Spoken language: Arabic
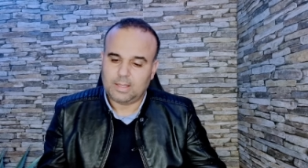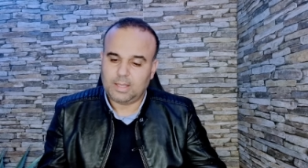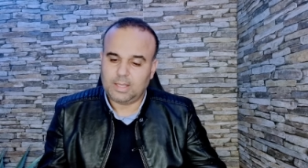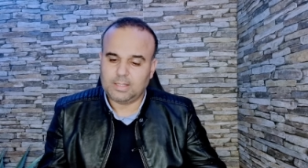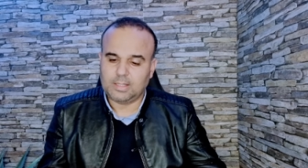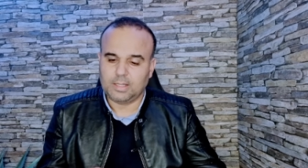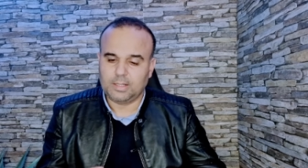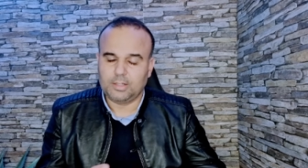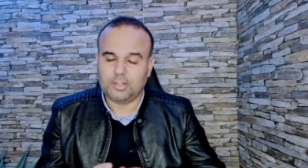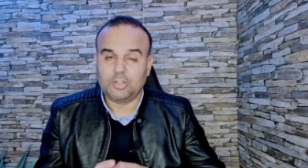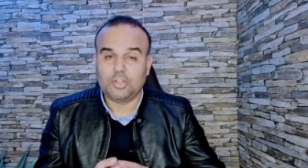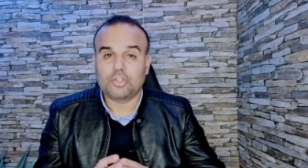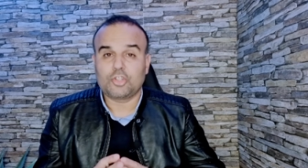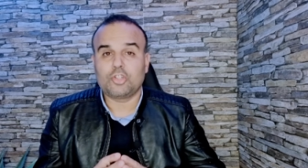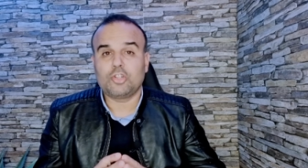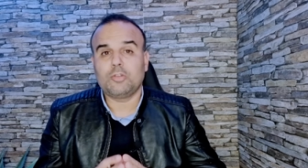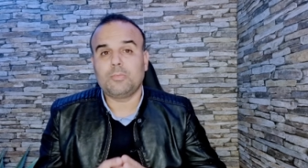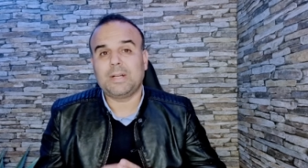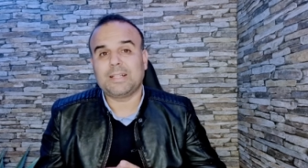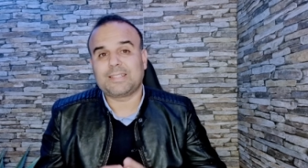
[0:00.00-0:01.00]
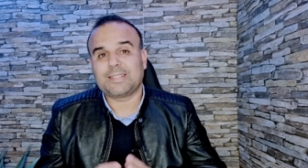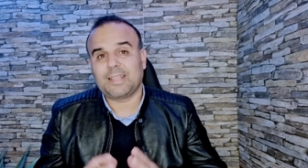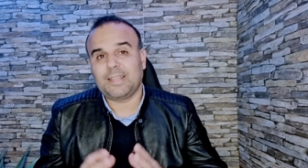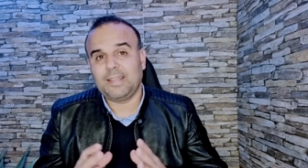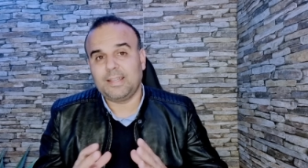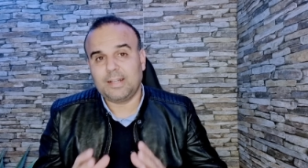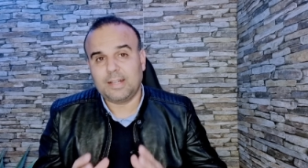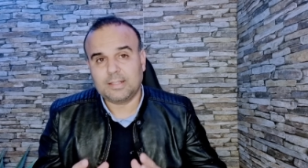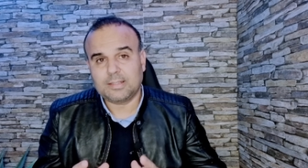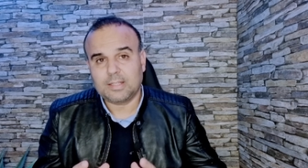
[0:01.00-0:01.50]
اذا شنو هما
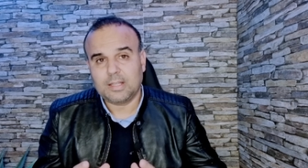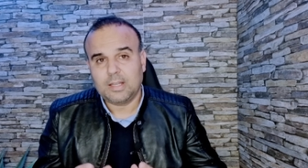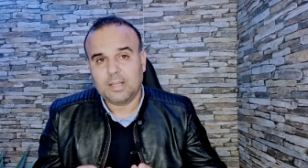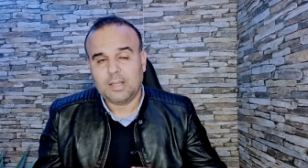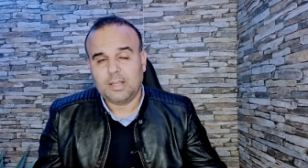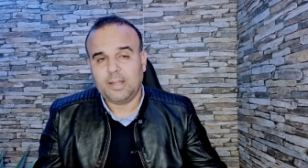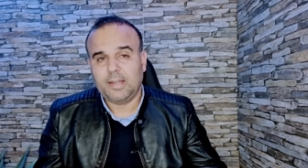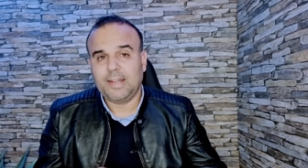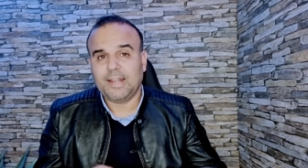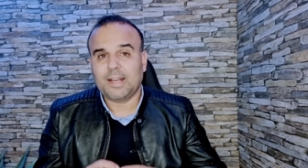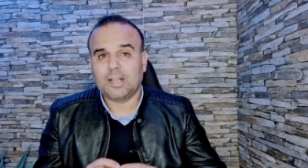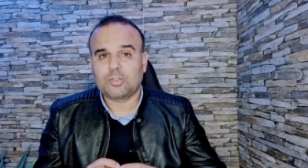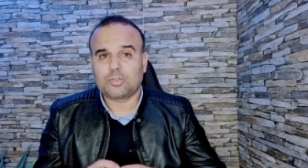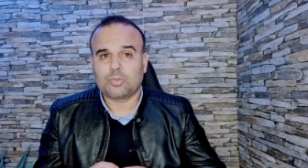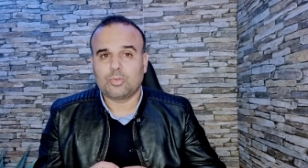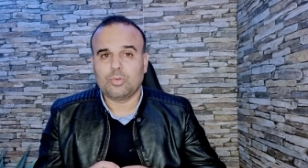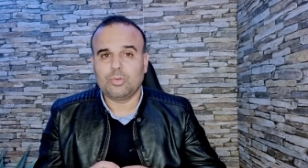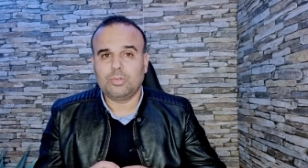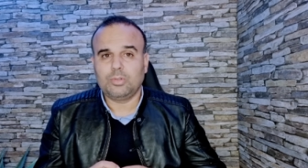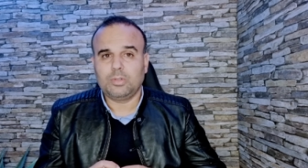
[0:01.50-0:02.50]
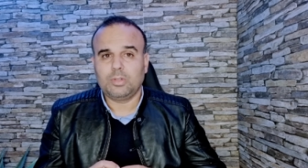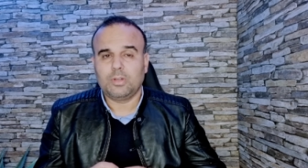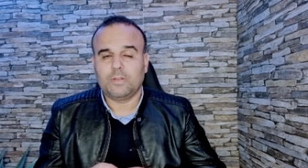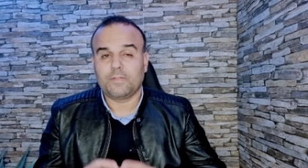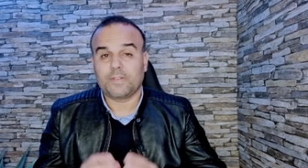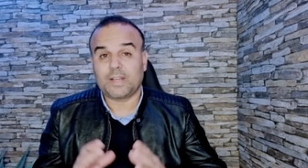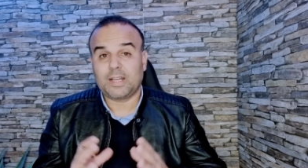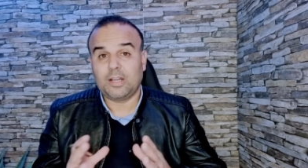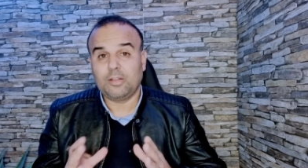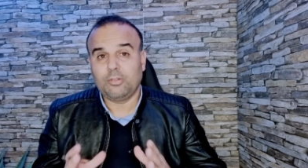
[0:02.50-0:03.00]
التغييرات اللي غتكون
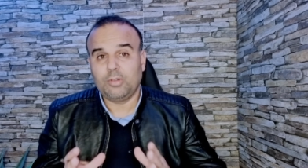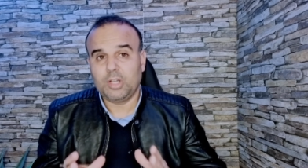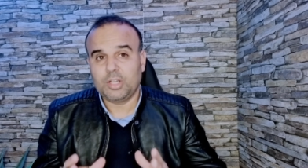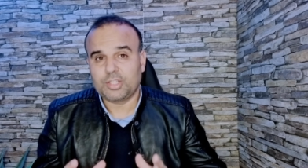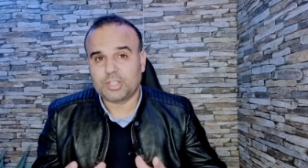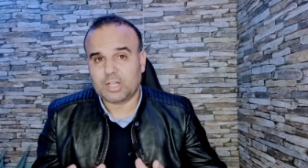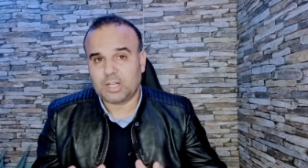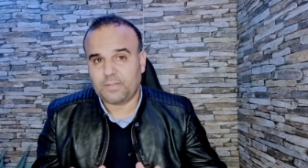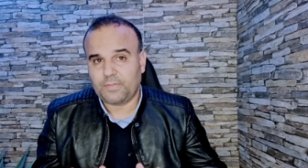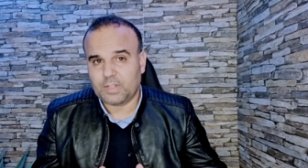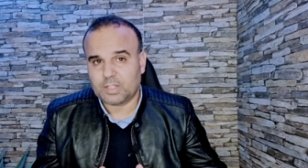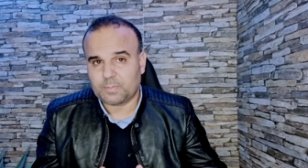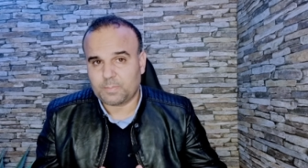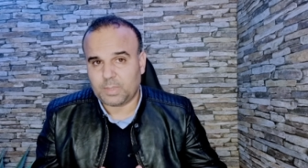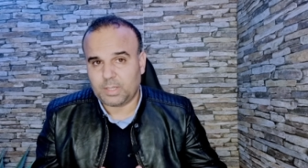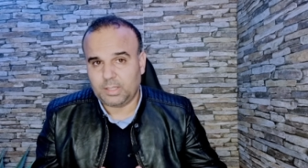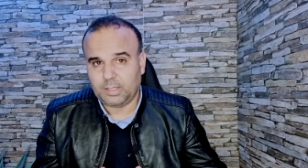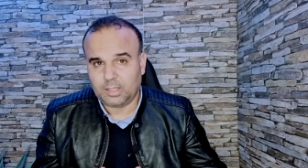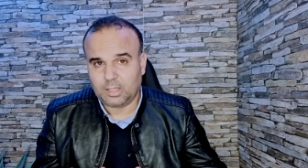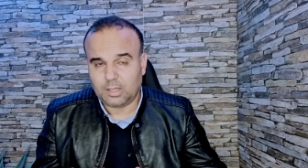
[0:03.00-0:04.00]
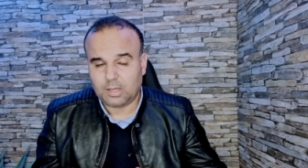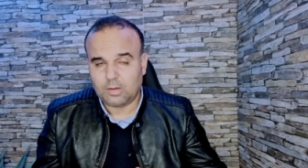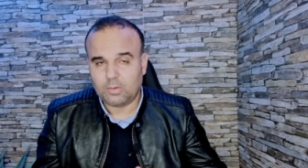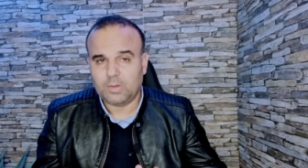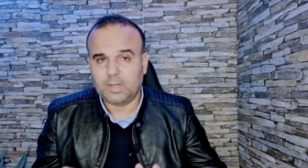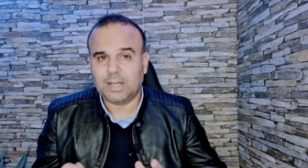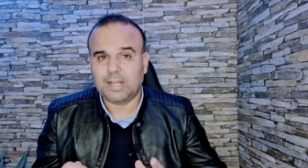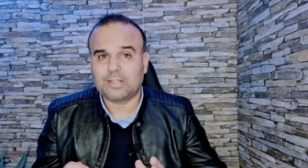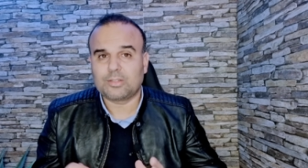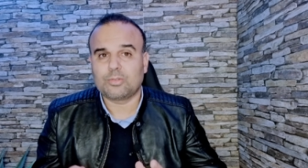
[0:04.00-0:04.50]
في قانون الهجره في اسبانيا
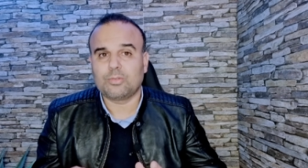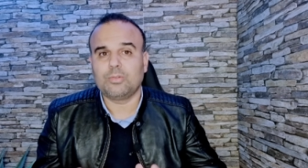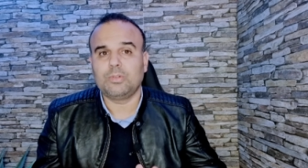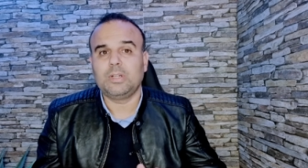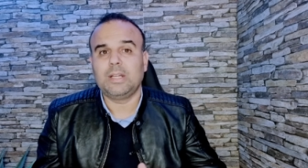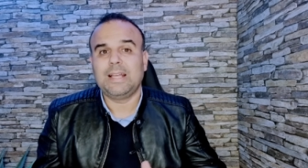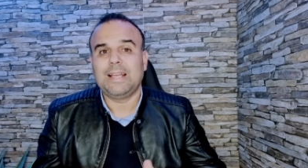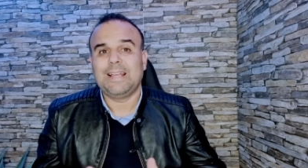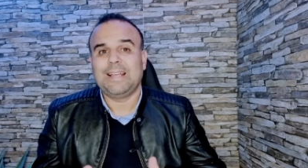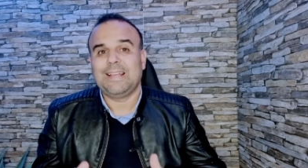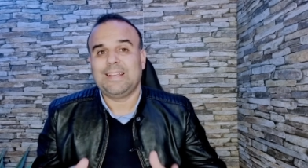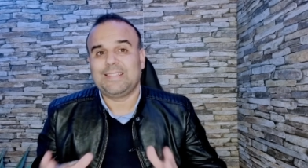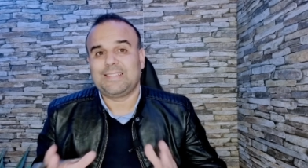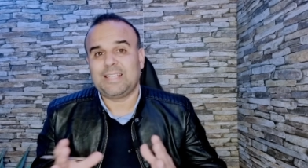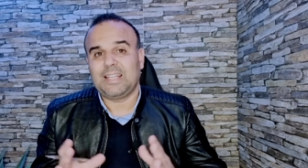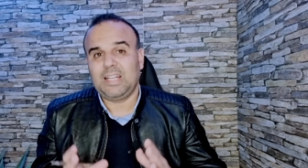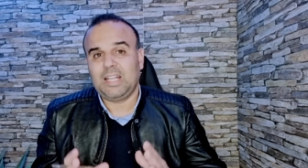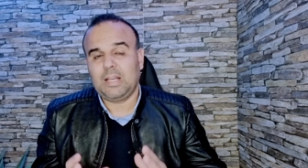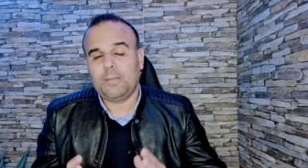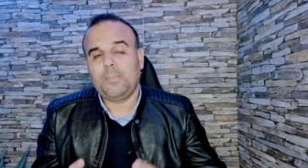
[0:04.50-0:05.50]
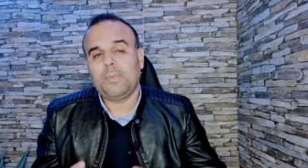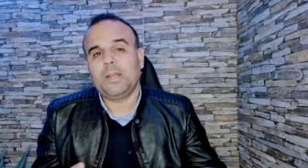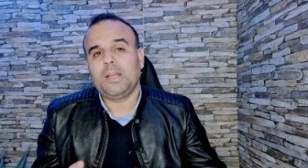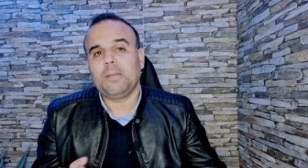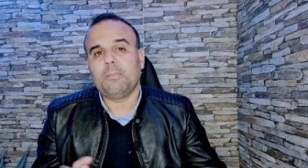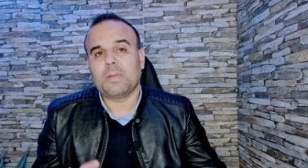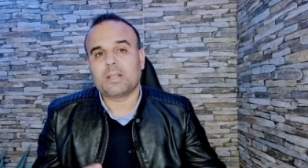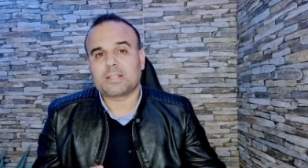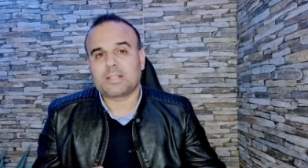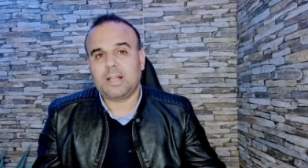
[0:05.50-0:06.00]
واللي غتكون تلعب
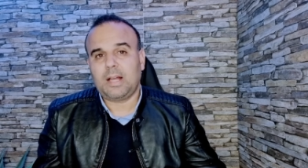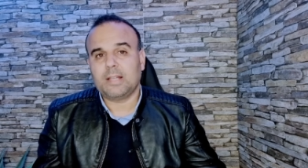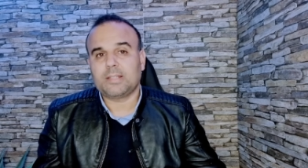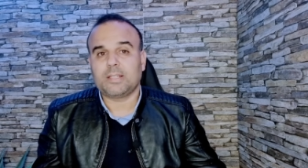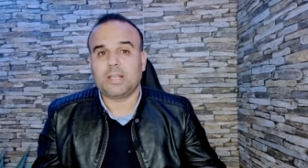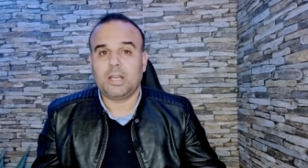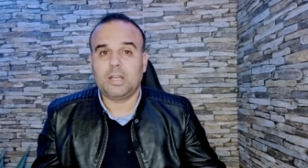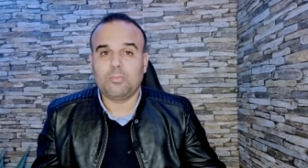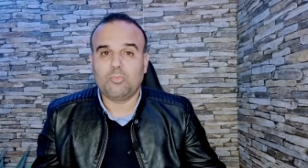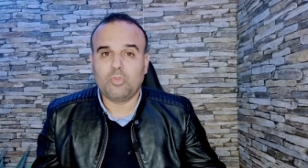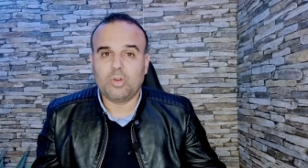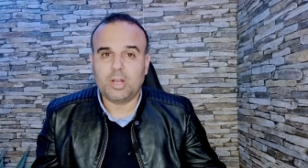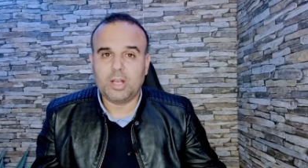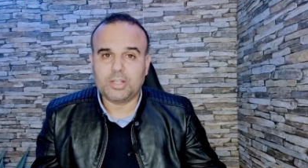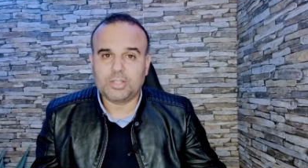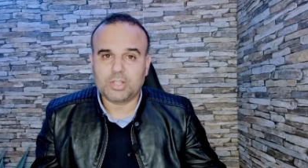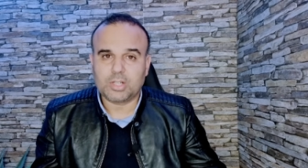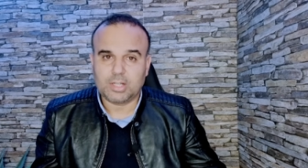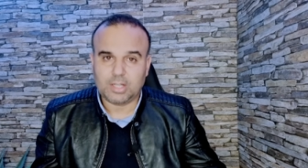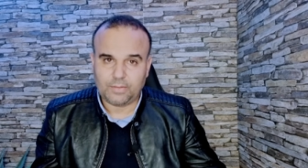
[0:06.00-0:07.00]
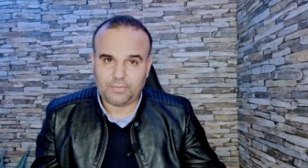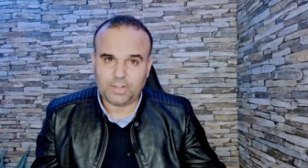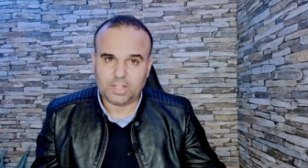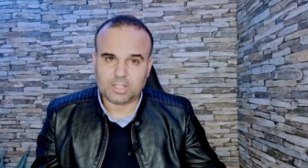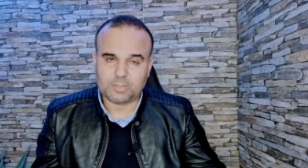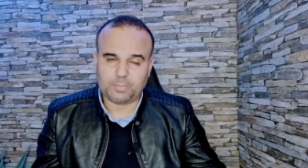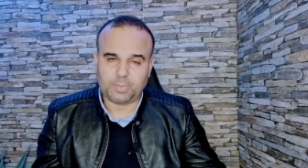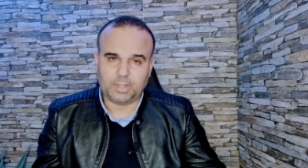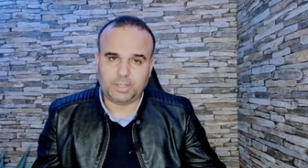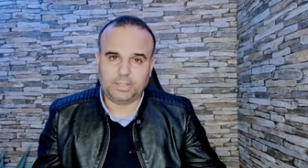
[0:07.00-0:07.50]
لمصلحه المهاجر هنا في
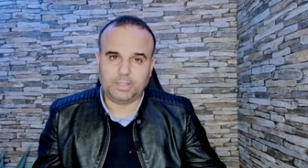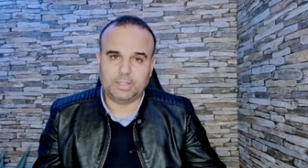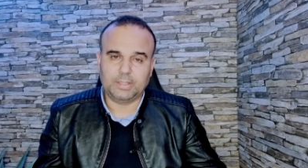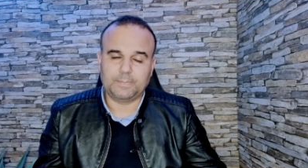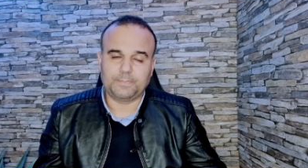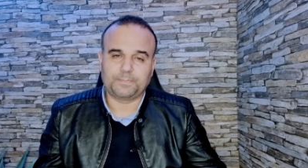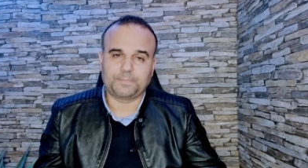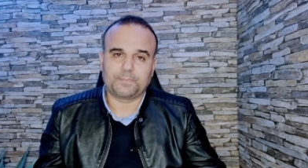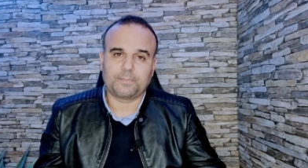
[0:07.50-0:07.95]
اسبانيا